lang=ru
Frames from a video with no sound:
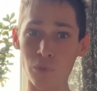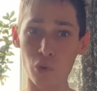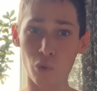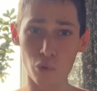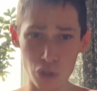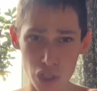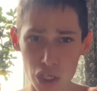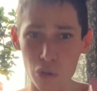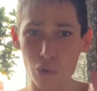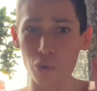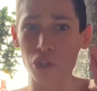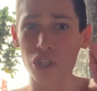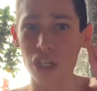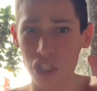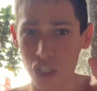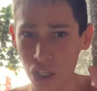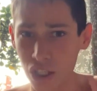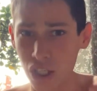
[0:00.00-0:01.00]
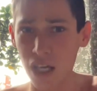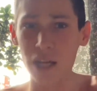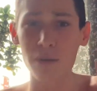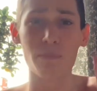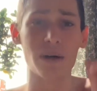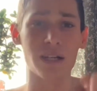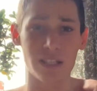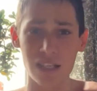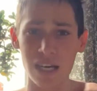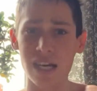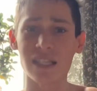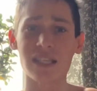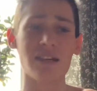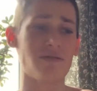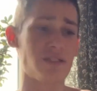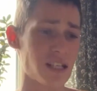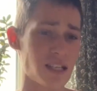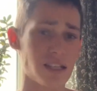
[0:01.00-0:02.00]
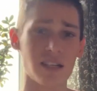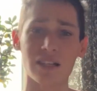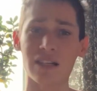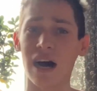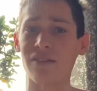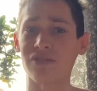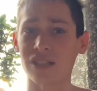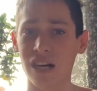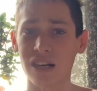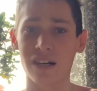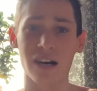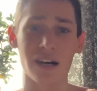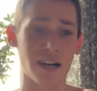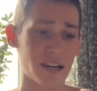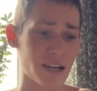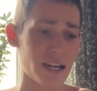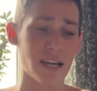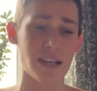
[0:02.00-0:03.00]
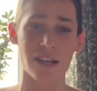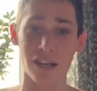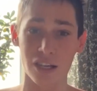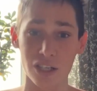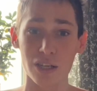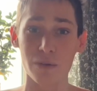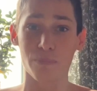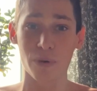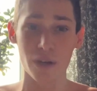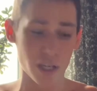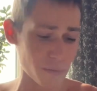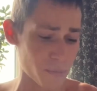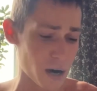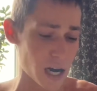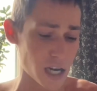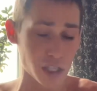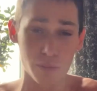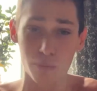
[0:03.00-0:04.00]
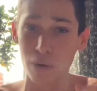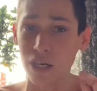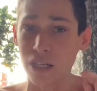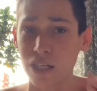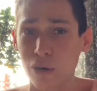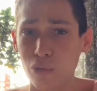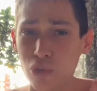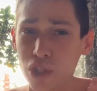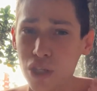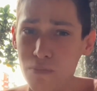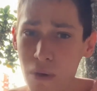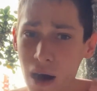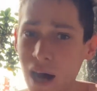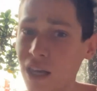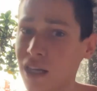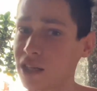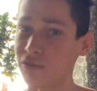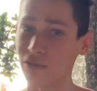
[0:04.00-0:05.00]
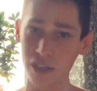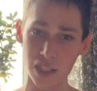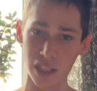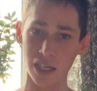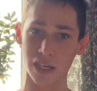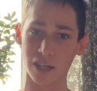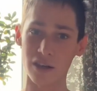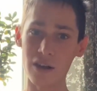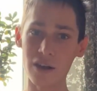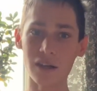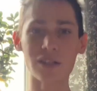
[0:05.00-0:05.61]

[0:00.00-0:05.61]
У них уже женитьба, дети, все дела, всякая хрень, и ты понимаешь, блин, а у тебя этого нет.